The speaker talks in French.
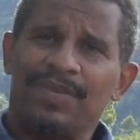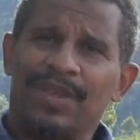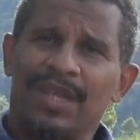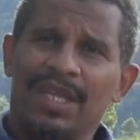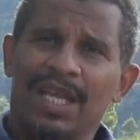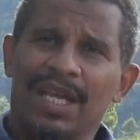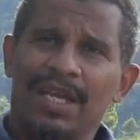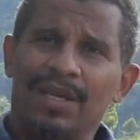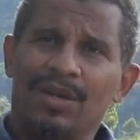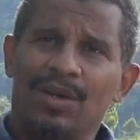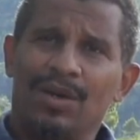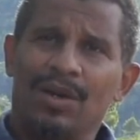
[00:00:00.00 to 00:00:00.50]

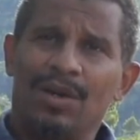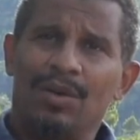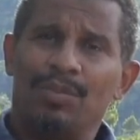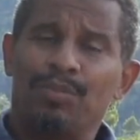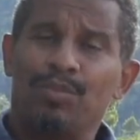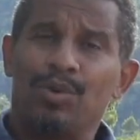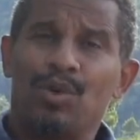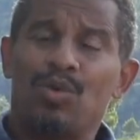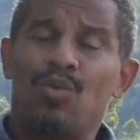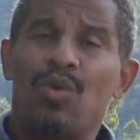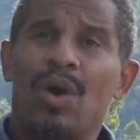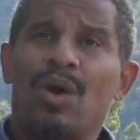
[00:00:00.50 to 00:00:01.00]
D'accord
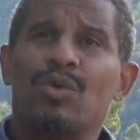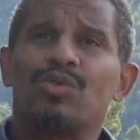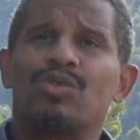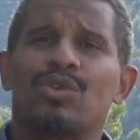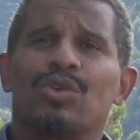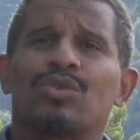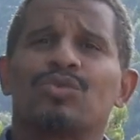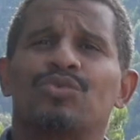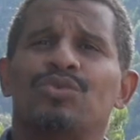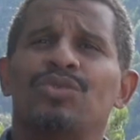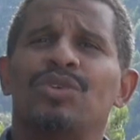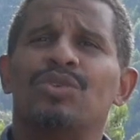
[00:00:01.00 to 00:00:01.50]
Pourquoi
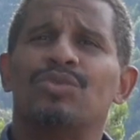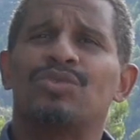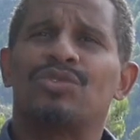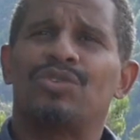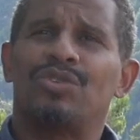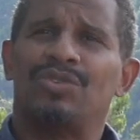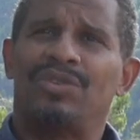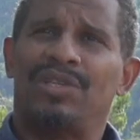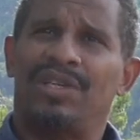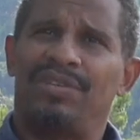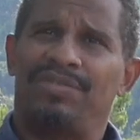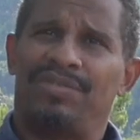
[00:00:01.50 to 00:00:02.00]
aujourd'hui on ne
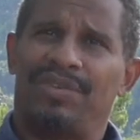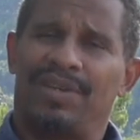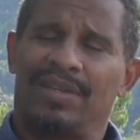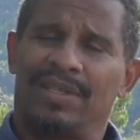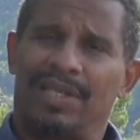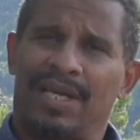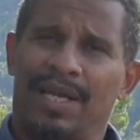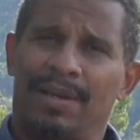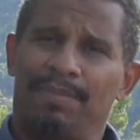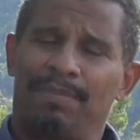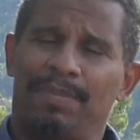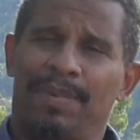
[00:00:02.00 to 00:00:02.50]
se
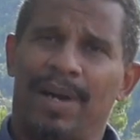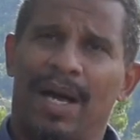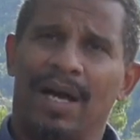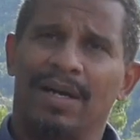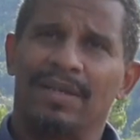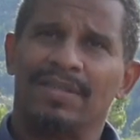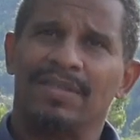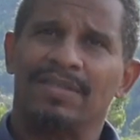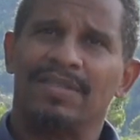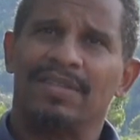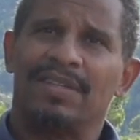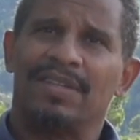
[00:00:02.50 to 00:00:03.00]
défendrait
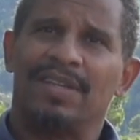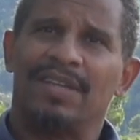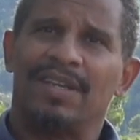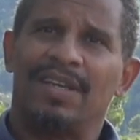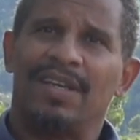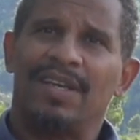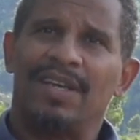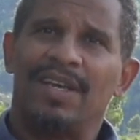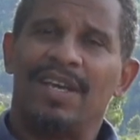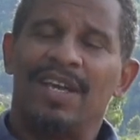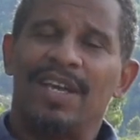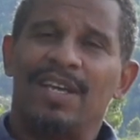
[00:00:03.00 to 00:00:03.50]
pas
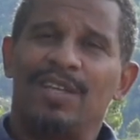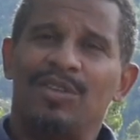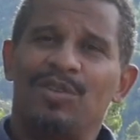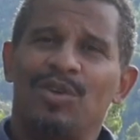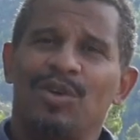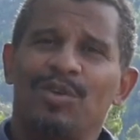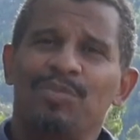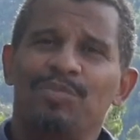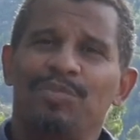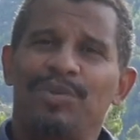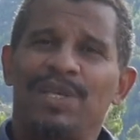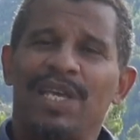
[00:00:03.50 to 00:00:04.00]

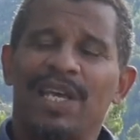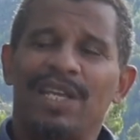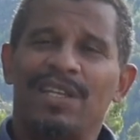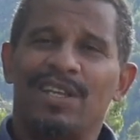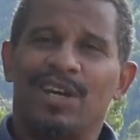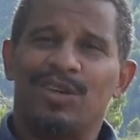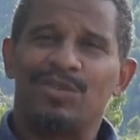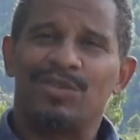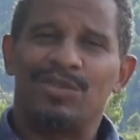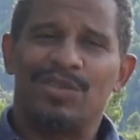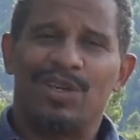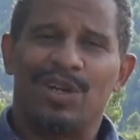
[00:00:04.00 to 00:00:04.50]
Donc bien
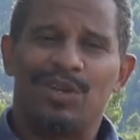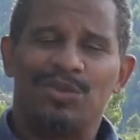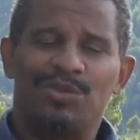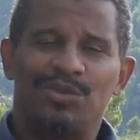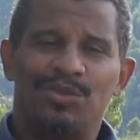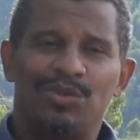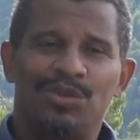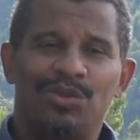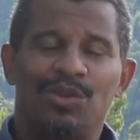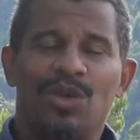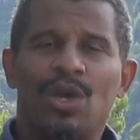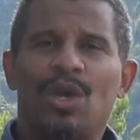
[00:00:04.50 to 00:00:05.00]

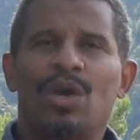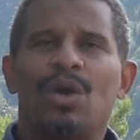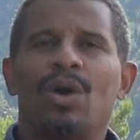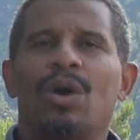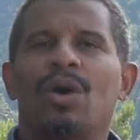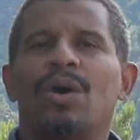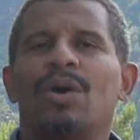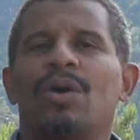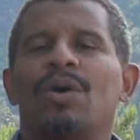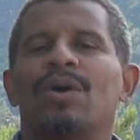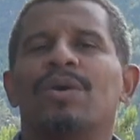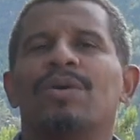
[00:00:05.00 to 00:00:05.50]
entendu,
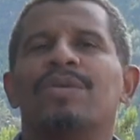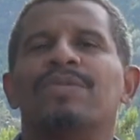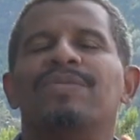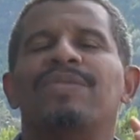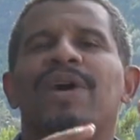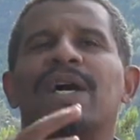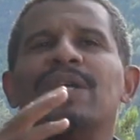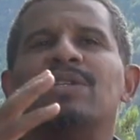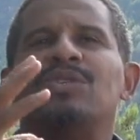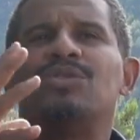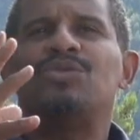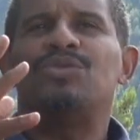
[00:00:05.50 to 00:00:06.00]
on
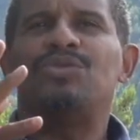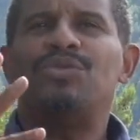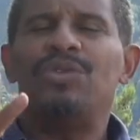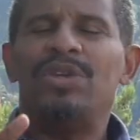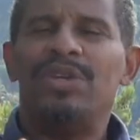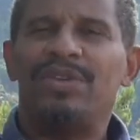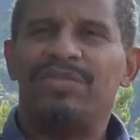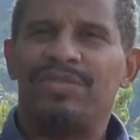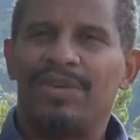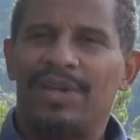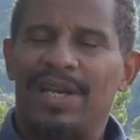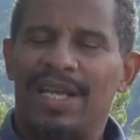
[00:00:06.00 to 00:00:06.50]
va
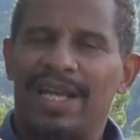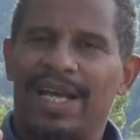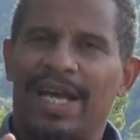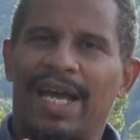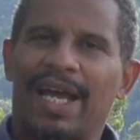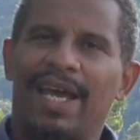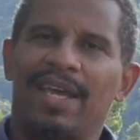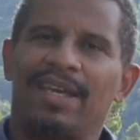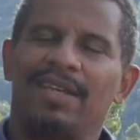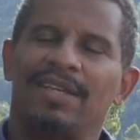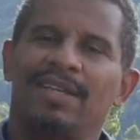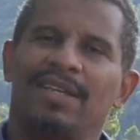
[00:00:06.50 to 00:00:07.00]
suivre les
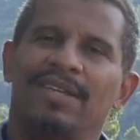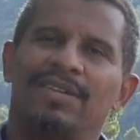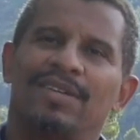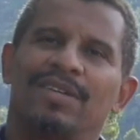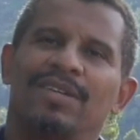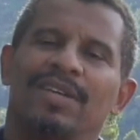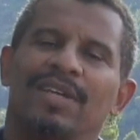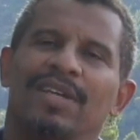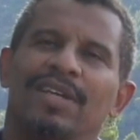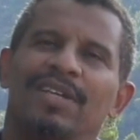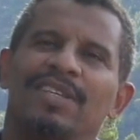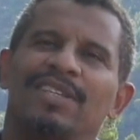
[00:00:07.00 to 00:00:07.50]
règles
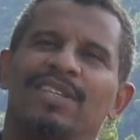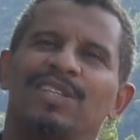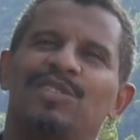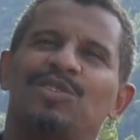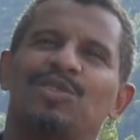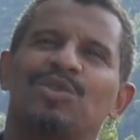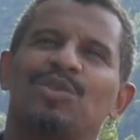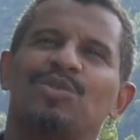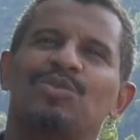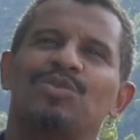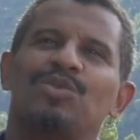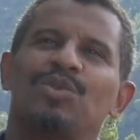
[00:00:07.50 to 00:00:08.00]
qui
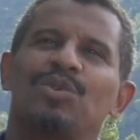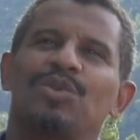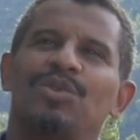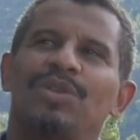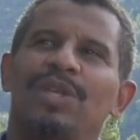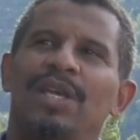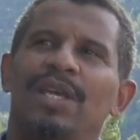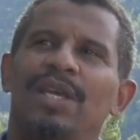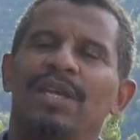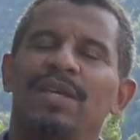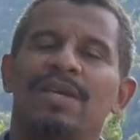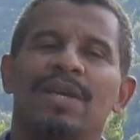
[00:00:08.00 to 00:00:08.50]
sont
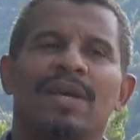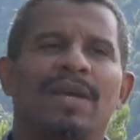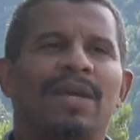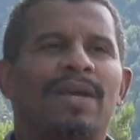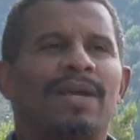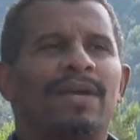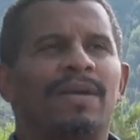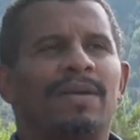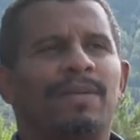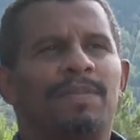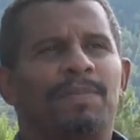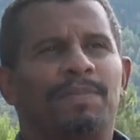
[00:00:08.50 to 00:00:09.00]
donnés
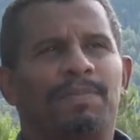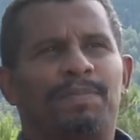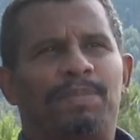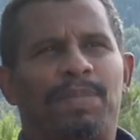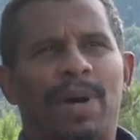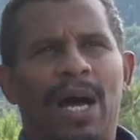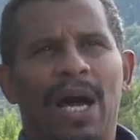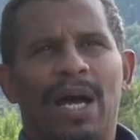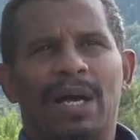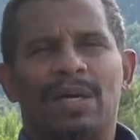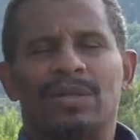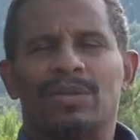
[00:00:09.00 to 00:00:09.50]

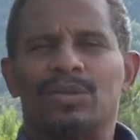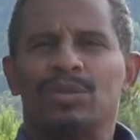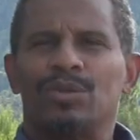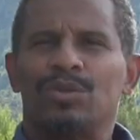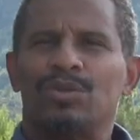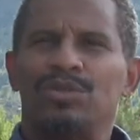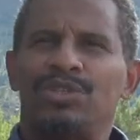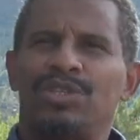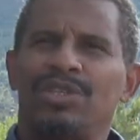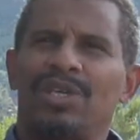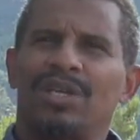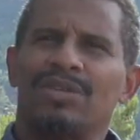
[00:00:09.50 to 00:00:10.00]
par
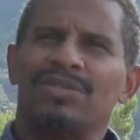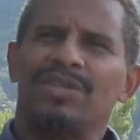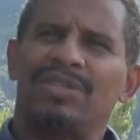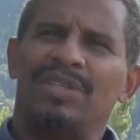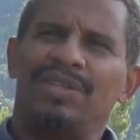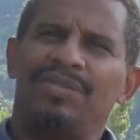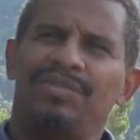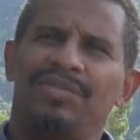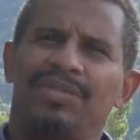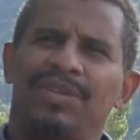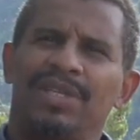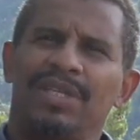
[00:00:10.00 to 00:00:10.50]
nos
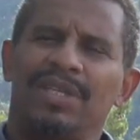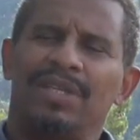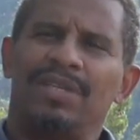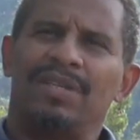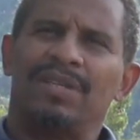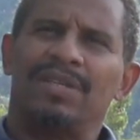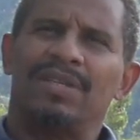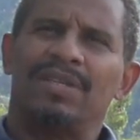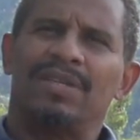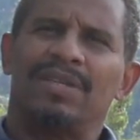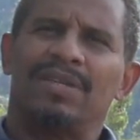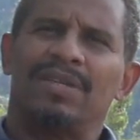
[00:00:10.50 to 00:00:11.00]

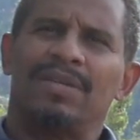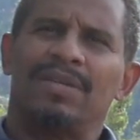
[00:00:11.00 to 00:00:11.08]
scientifiques,